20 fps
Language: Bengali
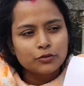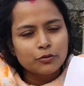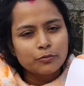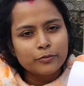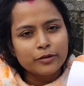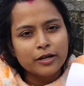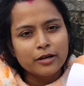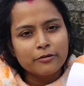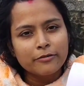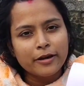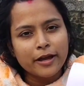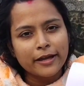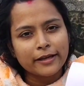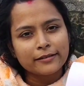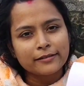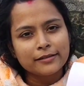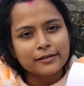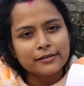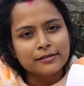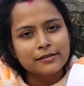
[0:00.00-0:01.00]
তোমরাও
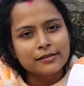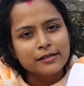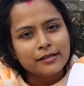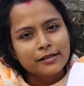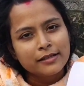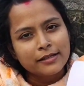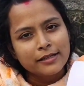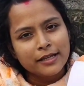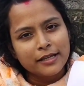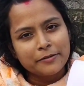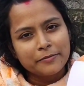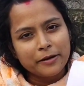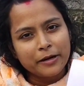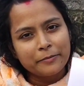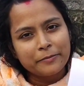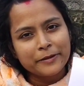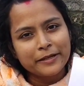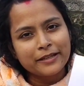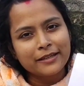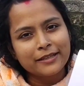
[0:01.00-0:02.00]
একদিন
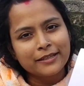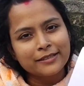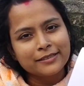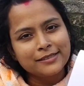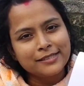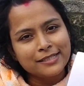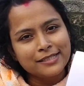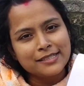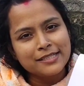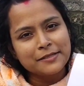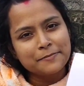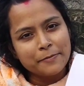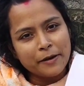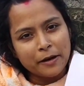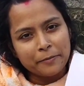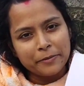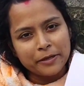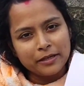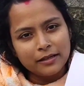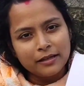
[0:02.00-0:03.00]
এইভাবে এই জিনিস
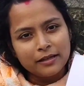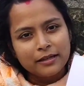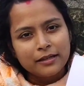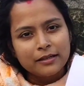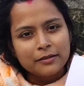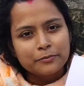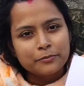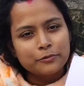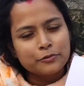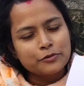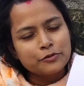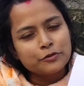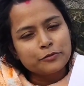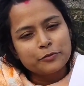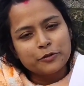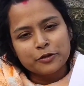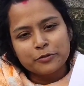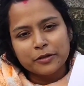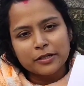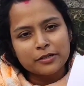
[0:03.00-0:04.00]
পাবে প্রচুর
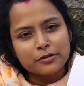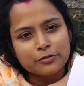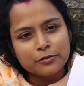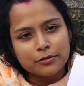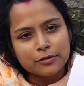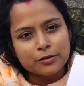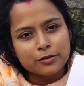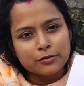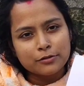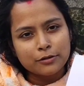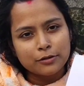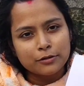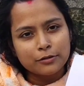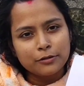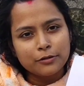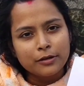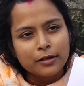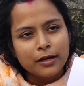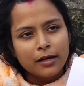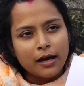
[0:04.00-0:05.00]
পরিমাণে শর্টস করো
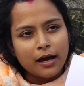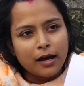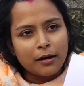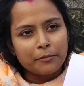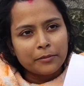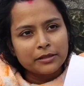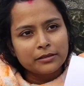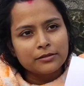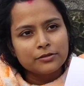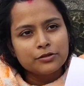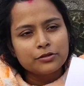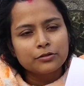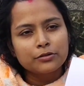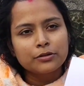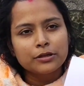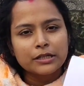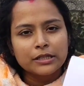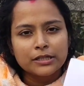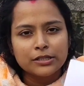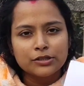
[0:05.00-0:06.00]
আমাদের জন্য
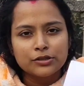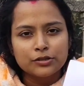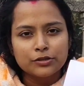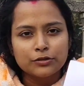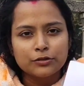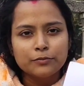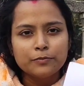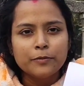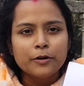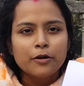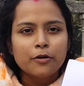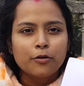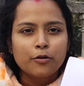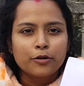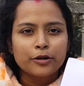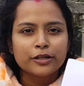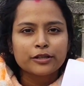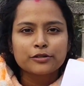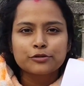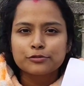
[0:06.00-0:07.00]
ইউটিউব
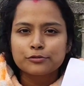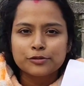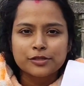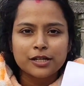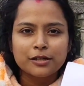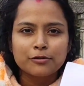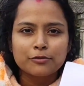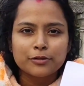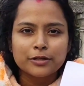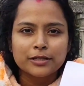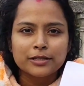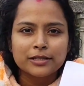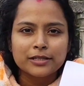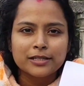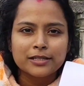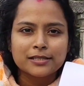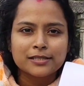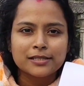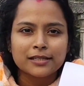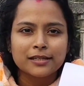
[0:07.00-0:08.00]
অনেক সোজা করে
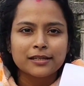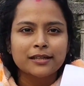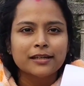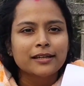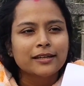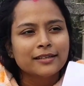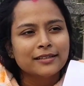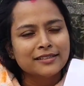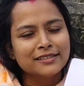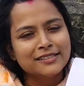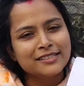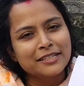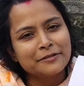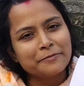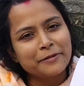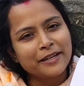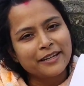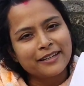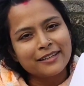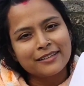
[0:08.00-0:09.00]
দিয়েছে নিজের
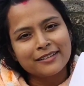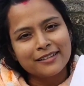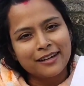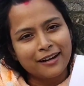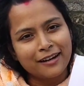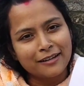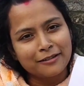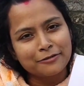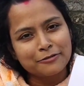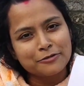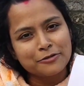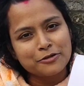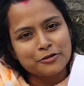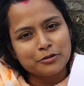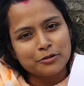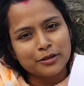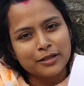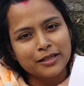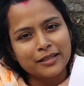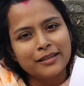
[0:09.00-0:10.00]
পায়ে দাঁড়ানোর
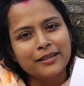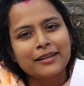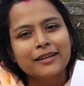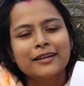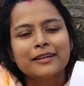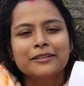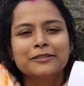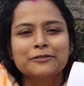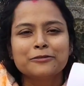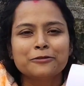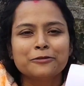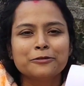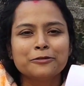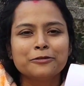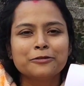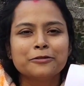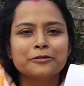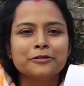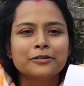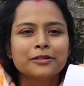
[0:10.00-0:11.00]
জন্যে তো
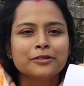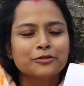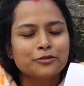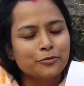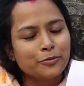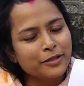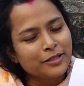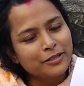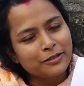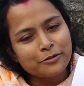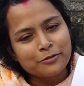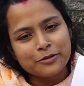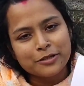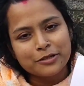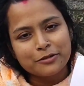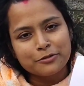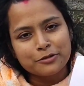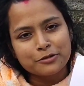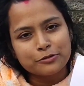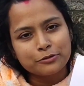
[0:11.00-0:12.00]
তোমাদেরকেও
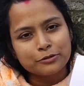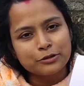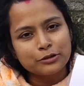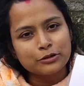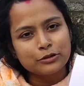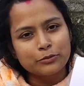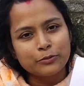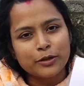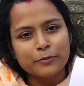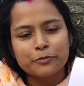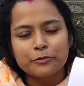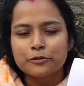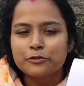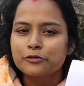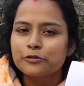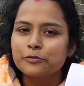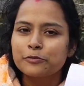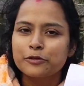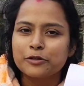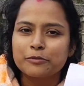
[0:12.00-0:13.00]
রিকোয়েস্ট করছি তোমরা
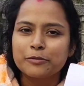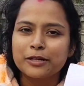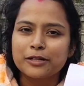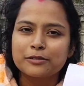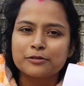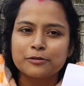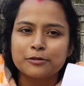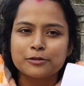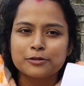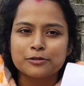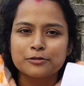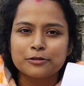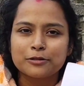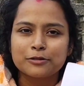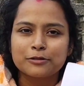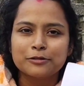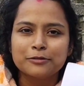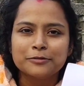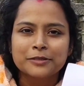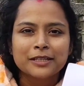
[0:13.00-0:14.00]
প্রচুর পরিমাণে শর্টস
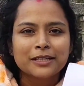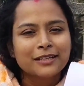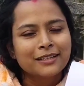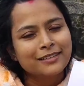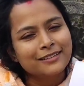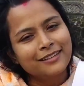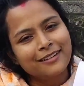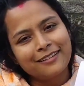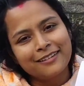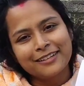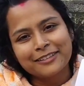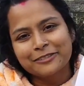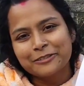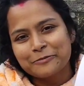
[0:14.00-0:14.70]
করো তাহলে